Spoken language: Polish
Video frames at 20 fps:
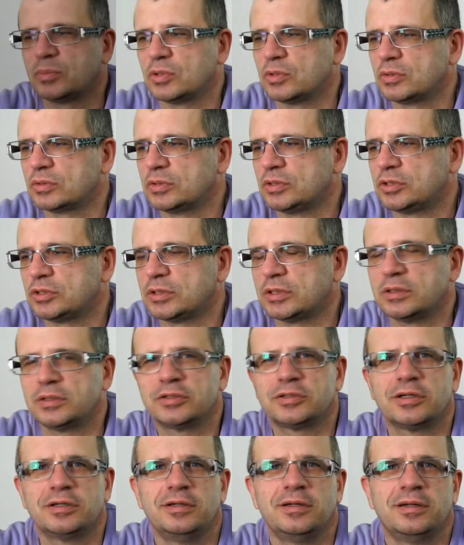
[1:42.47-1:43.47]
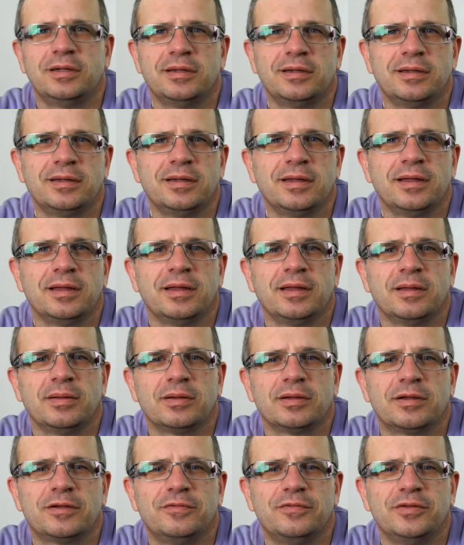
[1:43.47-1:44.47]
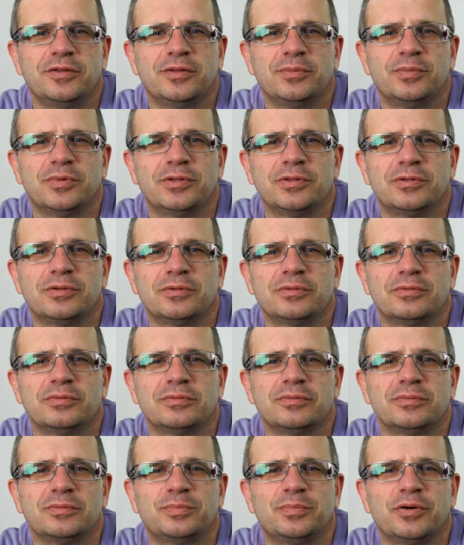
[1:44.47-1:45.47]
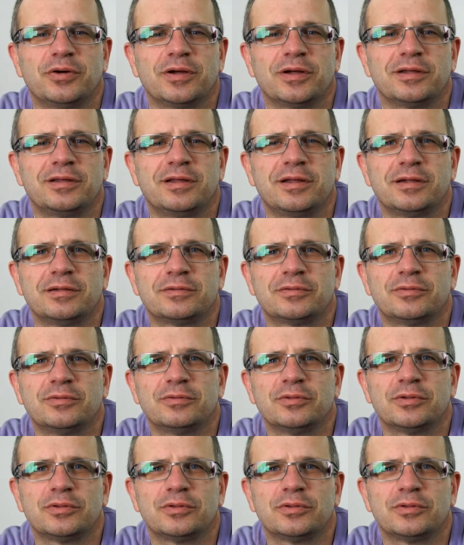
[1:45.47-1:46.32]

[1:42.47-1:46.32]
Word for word: logiczne, jeżeli kwity będą po angielsku,